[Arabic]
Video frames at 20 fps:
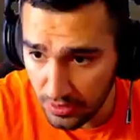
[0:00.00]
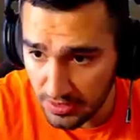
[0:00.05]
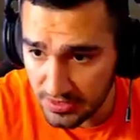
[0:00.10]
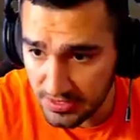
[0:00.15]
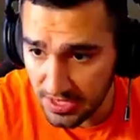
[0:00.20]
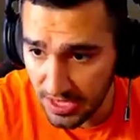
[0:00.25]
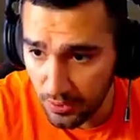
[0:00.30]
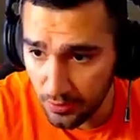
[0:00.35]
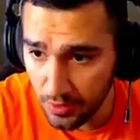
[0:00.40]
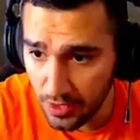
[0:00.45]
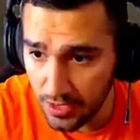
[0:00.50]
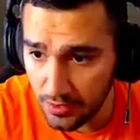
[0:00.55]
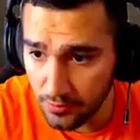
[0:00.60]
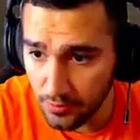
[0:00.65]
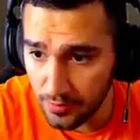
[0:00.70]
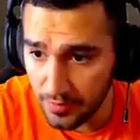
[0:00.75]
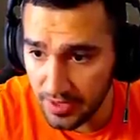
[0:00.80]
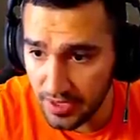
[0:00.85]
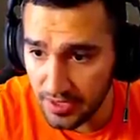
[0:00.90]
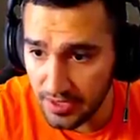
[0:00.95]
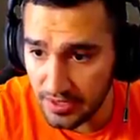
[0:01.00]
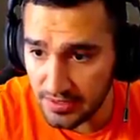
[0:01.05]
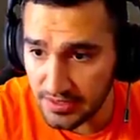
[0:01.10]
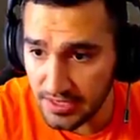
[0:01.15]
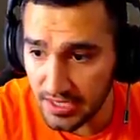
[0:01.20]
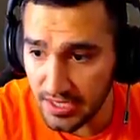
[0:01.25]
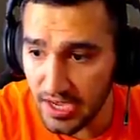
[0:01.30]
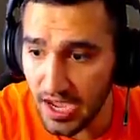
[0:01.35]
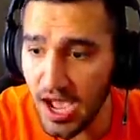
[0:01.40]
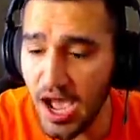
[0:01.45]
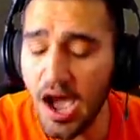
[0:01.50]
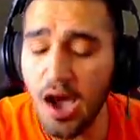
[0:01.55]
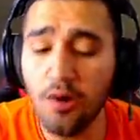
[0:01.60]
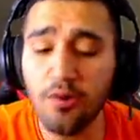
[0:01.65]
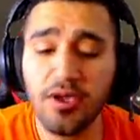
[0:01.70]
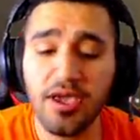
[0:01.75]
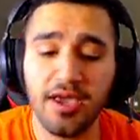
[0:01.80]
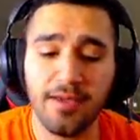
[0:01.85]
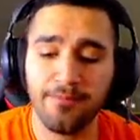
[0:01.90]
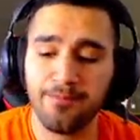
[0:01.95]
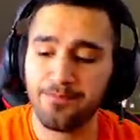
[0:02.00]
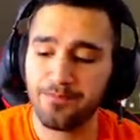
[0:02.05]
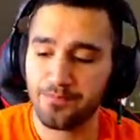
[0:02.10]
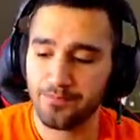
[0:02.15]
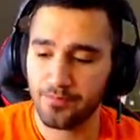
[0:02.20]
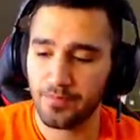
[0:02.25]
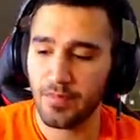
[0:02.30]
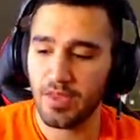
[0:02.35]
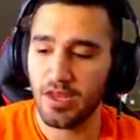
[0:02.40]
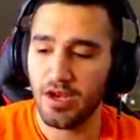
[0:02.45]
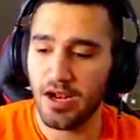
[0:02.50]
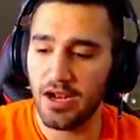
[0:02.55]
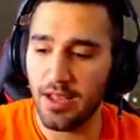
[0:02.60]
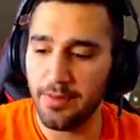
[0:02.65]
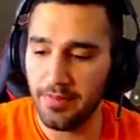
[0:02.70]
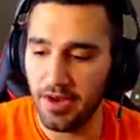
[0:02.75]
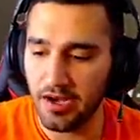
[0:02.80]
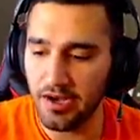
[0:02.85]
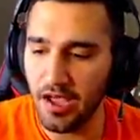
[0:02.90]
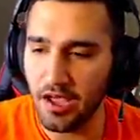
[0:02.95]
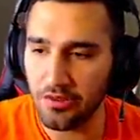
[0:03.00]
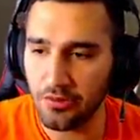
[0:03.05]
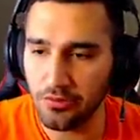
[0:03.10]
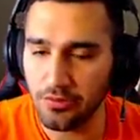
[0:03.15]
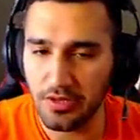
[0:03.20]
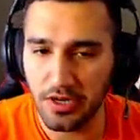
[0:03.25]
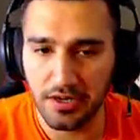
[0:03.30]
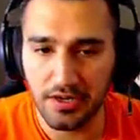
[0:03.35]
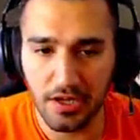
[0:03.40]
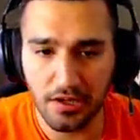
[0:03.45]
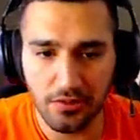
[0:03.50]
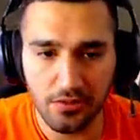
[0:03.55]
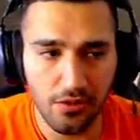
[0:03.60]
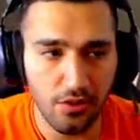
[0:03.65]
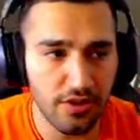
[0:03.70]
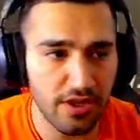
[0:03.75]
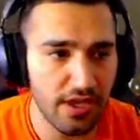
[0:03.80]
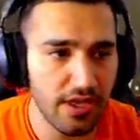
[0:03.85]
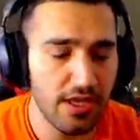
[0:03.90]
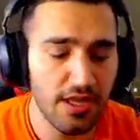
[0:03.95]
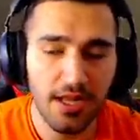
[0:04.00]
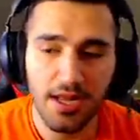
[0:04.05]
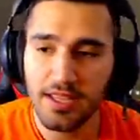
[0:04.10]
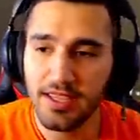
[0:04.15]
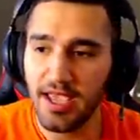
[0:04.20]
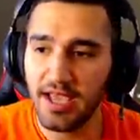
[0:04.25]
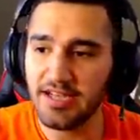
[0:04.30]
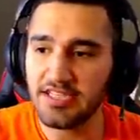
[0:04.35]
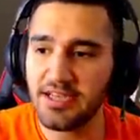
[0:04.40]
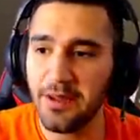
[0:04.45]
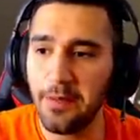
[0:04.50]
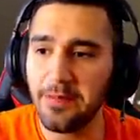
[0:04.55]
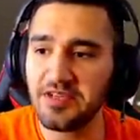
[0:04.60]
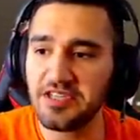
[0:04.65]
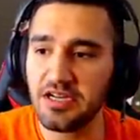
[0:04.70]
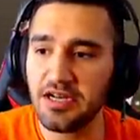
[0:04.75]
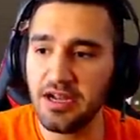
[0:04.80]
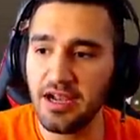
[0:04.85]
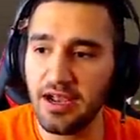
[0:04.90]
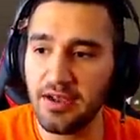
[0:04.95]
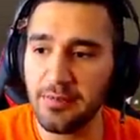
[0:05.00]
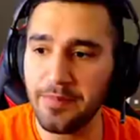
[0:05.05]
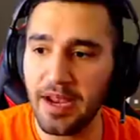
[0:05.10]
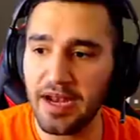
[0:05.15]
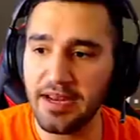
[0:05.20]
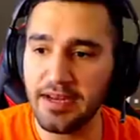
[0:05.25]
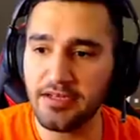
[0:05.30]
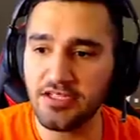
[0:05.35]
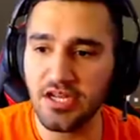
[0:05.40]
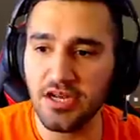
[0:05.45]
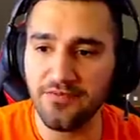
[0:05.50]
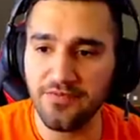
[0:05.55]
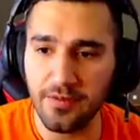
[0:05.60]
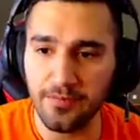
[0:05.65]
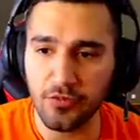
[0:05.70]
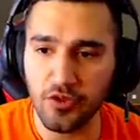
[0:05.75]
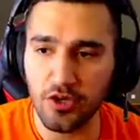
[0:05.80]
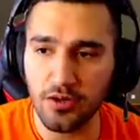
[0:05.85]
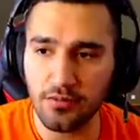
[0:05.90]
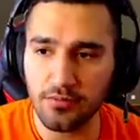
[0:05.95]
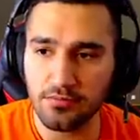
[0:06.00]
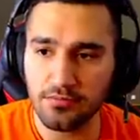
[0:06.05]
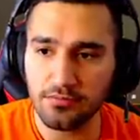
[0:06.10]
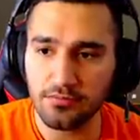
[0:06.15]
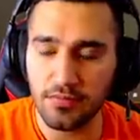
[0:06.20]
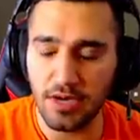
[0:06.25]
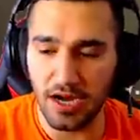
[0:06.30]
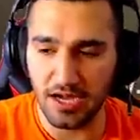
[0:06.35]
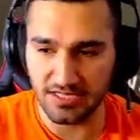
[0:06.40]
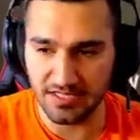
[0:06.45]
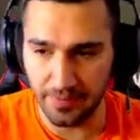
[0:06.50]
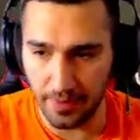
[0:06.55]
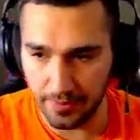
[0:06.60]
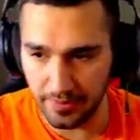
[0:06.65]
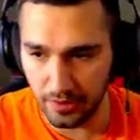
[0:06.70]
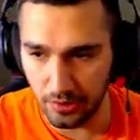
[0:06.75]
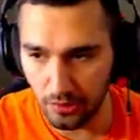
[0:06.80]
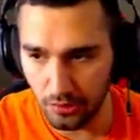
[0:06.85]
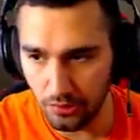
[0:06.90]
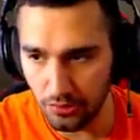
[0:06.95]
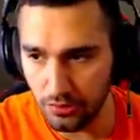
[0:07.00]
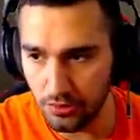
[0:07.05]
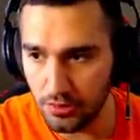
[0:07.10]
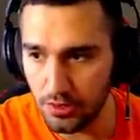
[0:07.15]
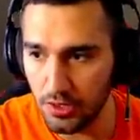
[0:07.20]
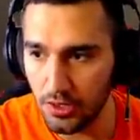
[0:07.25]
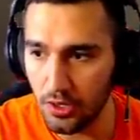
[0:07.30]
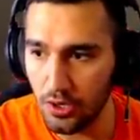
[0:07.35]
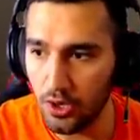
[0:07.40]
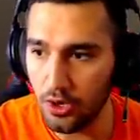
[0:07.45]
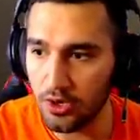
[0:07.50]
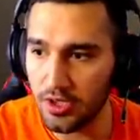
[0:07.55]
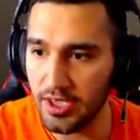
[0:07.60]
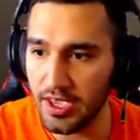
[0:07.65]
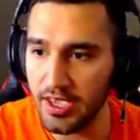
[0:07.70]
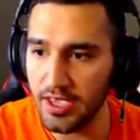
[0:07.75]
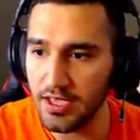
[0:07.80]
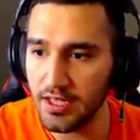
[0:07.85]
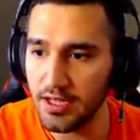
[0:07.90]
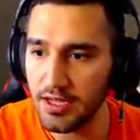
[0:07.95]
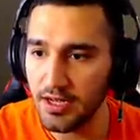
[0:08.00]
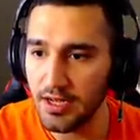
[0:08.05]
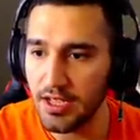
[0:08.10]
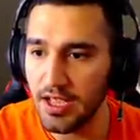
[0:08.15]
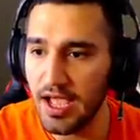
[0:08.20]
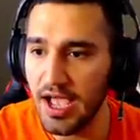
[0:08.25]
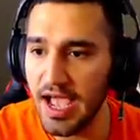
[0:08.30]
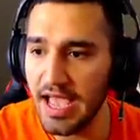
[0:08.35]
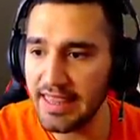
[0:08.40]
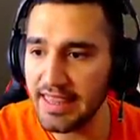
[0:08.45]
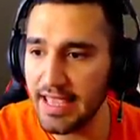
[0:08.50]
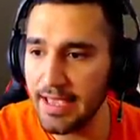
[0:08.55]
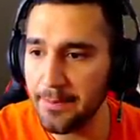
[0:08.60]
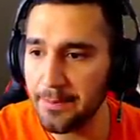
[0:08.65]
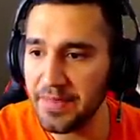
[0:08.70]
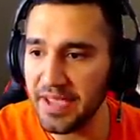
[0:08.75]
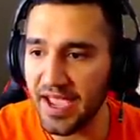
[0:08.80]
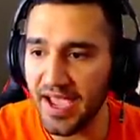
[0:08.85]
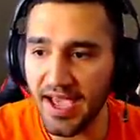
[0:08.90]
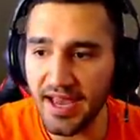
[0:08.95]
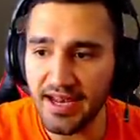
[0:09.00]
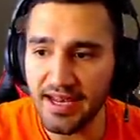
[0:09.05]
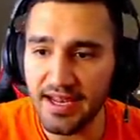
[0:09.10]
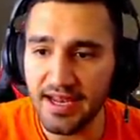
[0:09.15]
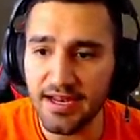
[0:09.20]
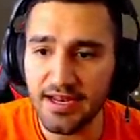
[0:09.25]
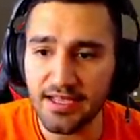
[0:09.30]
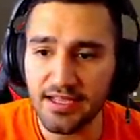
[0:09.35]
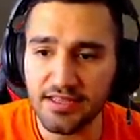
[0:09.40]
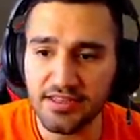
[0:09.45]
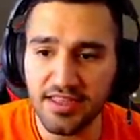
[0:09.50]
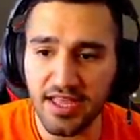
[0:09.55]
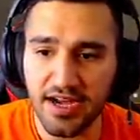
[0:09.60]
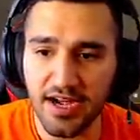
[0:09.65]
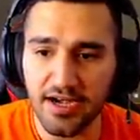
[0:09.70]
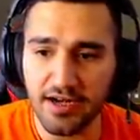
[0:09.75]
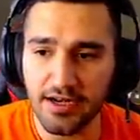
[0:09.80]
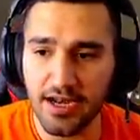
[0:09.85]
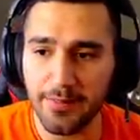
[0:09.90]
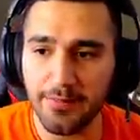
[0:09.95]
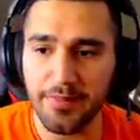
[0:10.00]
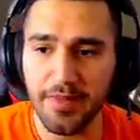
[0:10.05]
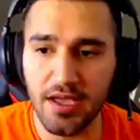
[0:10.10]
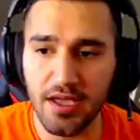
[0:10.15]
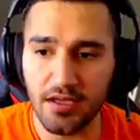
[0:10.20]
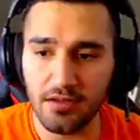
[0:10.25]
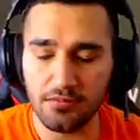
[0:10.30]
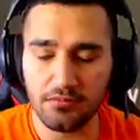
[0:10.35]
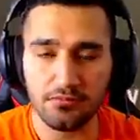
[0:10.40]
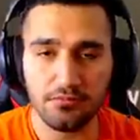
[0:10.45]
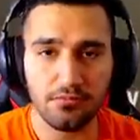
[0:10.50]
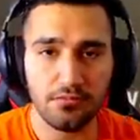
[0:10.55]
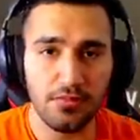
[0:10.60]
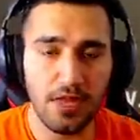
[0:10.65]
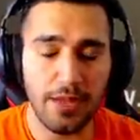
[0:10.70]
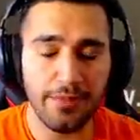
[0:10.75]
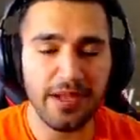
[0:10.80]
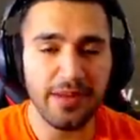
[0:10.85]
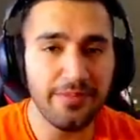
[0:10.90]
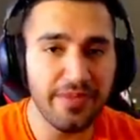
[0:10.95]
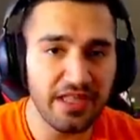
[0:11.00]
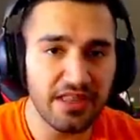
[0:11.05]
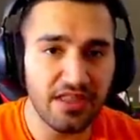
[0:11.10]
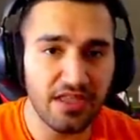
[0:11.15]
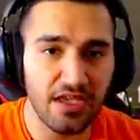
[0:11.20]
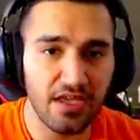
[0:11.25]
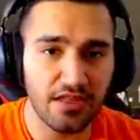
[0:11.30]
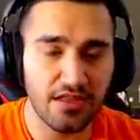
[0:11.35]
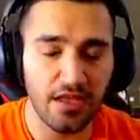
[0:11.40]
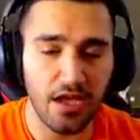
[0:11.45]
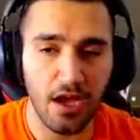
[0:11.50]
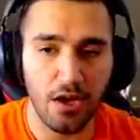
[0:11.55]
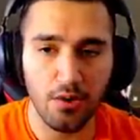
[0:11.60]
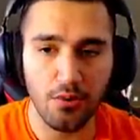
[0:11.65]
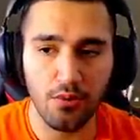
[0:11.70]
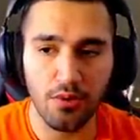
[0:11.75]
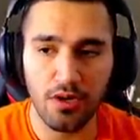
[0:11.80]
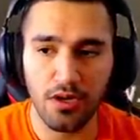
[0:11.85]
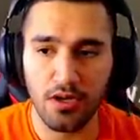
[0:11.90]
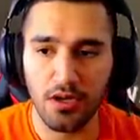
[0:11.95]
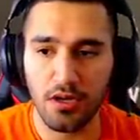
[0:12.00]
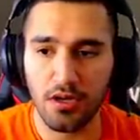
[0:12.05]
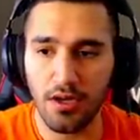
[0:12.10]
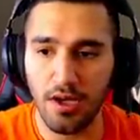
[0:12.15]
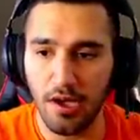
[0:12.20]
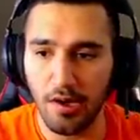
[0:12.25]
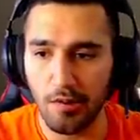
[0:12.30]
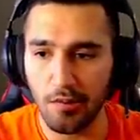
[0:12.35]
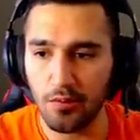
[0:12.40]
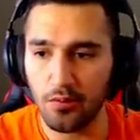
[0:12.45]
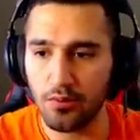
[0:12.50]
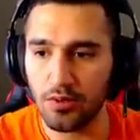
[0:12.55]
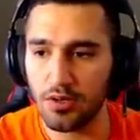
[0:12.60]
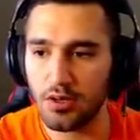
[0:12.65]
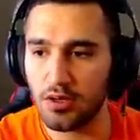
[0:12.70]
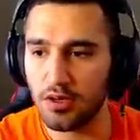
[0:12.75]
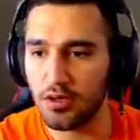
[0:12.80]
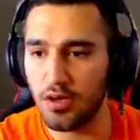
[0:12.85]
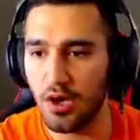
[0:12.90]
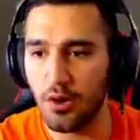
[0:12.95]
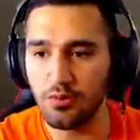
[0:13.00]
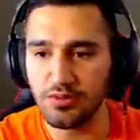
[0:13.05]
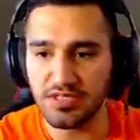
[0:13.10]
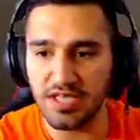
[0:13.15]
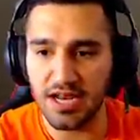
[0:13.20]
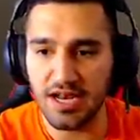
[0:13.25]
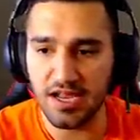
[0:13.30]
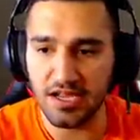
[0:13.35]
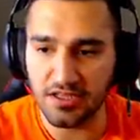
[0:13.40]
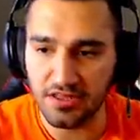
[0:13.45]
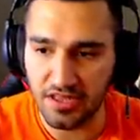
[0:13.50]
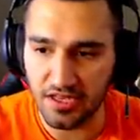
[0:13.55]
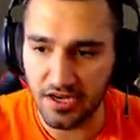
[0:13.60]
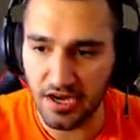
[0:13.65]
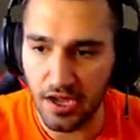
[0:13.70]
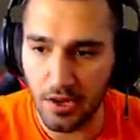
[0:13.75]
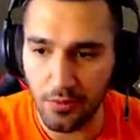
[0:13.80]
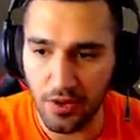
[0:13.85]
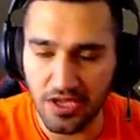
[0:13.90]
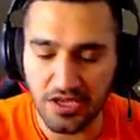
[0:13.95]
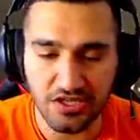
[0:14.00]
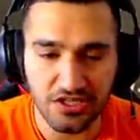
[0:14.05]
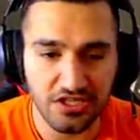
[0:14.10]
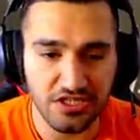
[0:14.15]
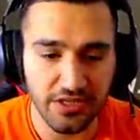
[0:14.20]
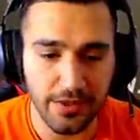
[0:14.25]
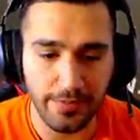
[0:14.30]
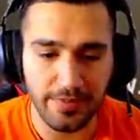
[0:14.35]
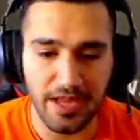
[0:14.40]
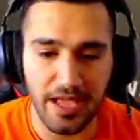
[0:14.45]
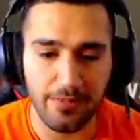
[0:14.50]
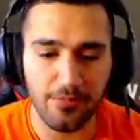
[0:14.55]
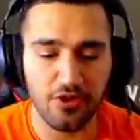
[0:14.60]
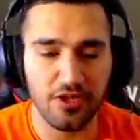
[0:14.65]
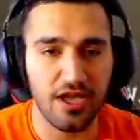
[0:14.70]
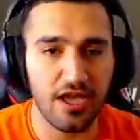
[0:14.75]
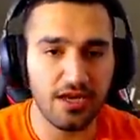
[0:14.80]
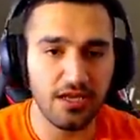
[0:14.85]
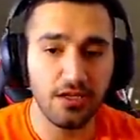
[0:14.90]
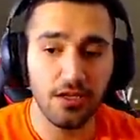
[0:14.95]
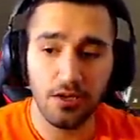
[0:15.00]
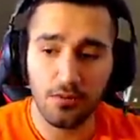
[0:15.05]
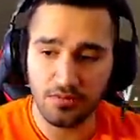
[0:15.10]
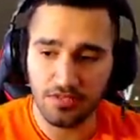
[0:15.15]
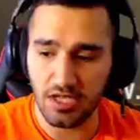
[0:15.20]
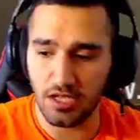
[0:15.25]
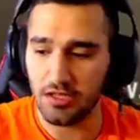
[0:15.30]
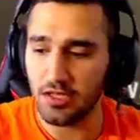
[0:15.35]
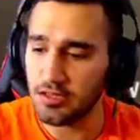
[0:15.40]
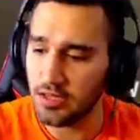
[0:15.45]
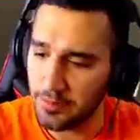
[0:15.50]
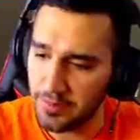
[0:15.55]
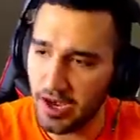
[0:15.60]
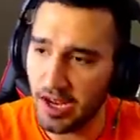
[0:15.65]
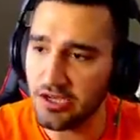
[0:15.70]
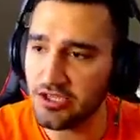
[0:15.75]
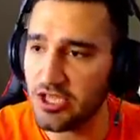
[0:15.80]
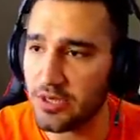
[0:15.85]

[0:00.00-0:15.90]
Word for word: والاصلاح وما الى ذلك اه اوكي رح رح ناخذه رح ناخذه اوكي يعني شباب الشيء يعني الشيء اللي فهمته حسب ما بيقولوا اوكي هذا بقلل الضرر لما نعمل 100 كيت او او او نصلح الدرع او اي شيء شباب نعمله يعني بصير طب راح